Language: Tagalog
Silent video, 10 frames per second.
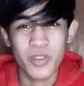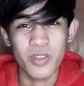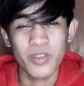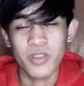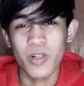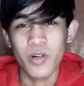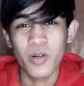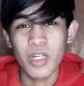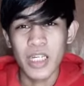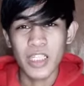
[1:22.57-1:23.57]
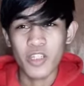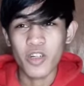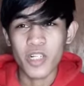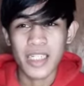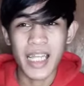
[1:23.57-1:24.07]
No? So, ito
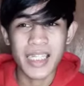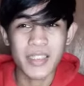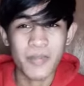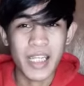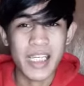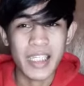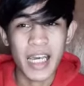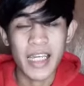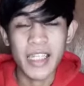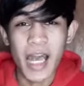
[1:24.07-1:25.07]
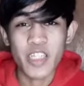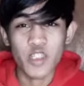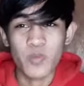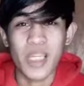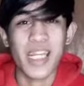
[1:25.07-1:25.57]
yung kadalasang mali na
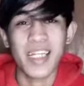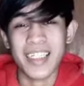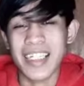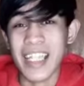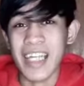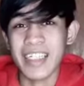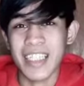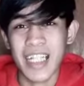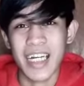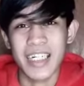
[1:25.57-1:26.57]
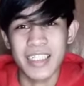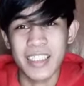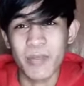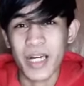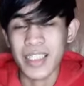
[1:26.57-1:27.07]
ina-assume nila na kilala sila
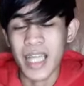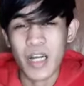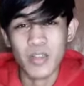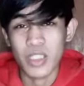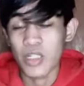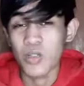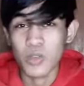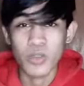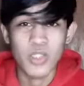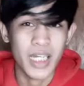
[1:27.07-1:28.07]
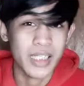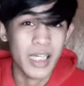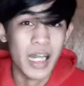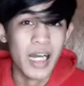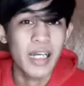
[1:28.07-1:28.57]
ng mga taong nanonood sa
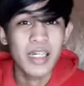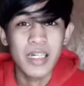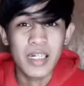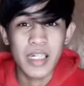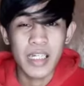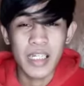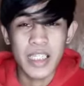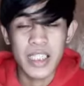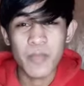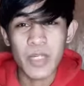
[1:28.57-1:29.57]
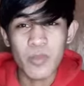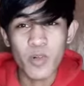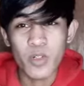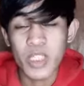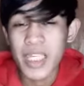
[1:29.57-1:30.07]
kanila. Isipin
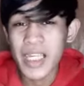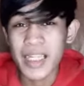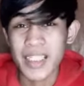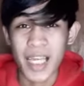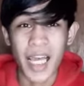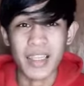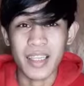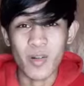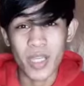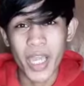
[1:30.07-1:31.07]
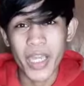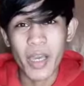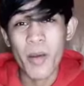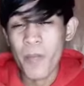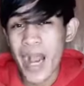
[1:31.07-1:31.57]
mo, hindi ka sikat, okay?
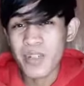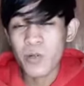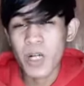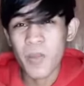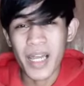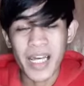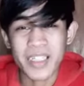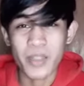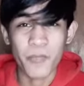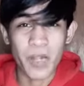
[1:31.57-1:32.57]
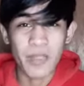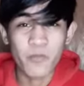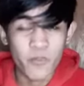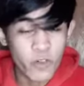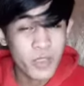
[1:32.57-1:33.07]
Bago ka pa lang sa
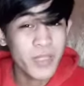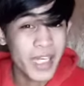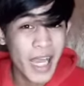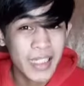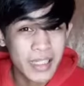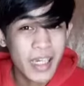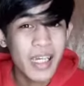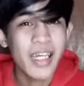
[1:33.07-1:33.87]
platform na yan.